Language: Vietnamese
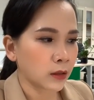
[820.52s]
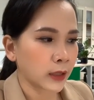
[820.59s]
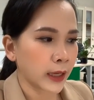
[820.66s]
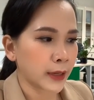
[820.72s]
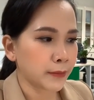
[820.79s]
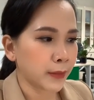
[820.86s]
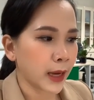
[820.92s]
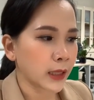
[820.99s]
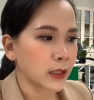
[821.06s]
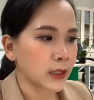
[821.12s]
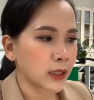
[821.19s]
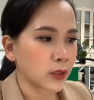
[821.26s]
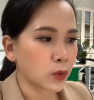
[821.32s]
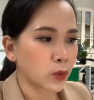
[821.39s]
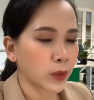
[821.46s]
Ngày mai thì
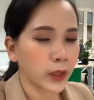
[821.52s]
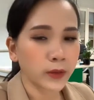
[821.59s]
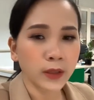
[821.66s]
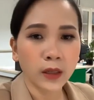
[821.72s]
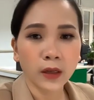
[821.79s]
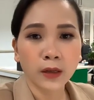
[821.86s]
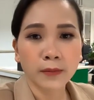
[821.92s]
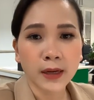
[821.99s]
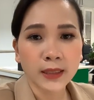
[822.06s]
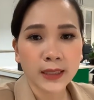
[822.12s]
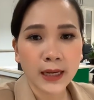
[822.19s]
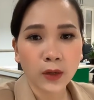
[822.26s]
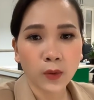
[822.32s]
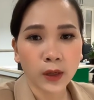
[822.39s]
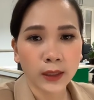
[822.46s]
nhiệt độ cao nhất ở Bắc Giang
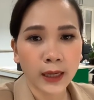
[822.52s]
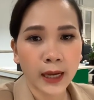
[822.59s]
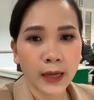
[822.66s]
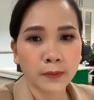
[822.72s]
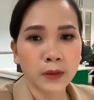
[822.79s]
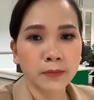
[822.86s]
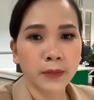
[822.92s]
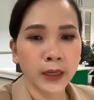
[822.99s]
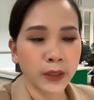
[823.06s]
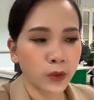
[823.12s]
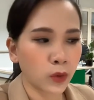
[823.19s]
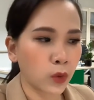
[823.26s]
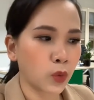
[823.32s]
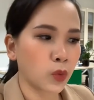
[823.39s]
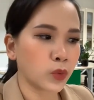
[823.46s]
khoảng là 27
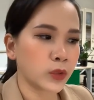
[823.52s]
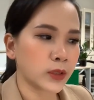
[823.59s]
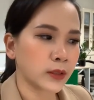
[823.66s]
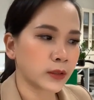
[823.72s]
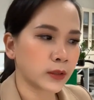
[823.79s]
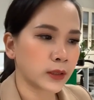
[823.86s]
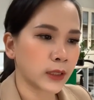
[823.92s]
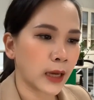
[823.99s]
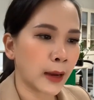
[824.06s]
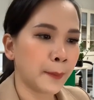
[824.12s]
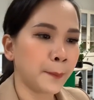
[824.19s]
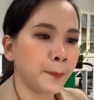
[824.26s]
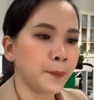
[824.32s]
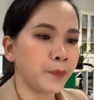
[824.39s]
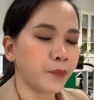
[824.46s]
độ, trời
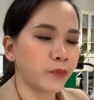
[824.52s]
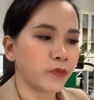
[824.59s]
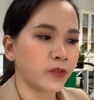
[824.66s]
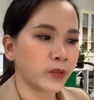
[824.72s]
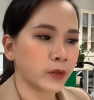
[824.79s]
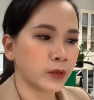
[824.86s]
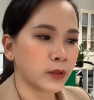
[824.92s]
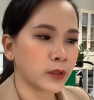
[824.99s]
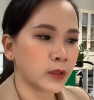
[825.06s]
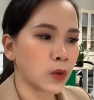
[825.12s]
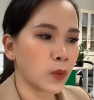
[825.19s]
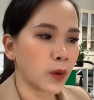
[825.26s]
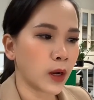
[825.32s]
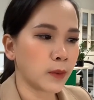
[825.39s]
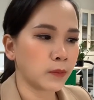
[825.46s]
ấm với
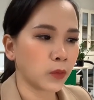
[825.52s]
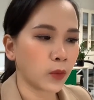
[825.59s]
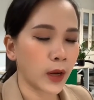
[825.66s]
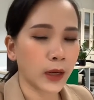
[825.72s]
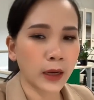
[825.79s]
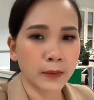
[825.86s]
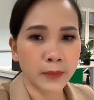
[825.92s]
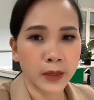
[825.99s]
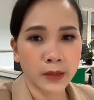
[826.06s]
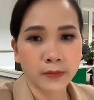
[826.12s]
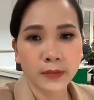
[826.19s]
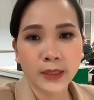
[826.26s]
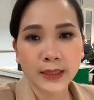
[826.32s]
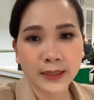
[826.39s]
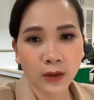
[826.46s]
độ ẩm khoảng là
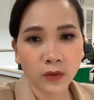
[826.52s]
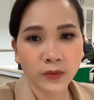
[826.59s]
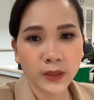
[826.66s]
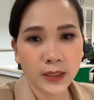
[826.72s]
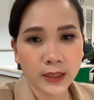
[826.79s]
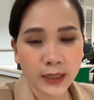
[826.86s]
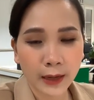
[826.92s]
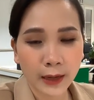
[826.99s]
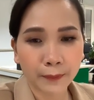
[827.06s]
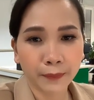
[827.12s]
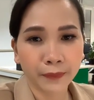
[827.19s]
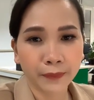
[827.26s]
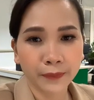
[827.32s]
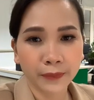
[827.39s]
76%.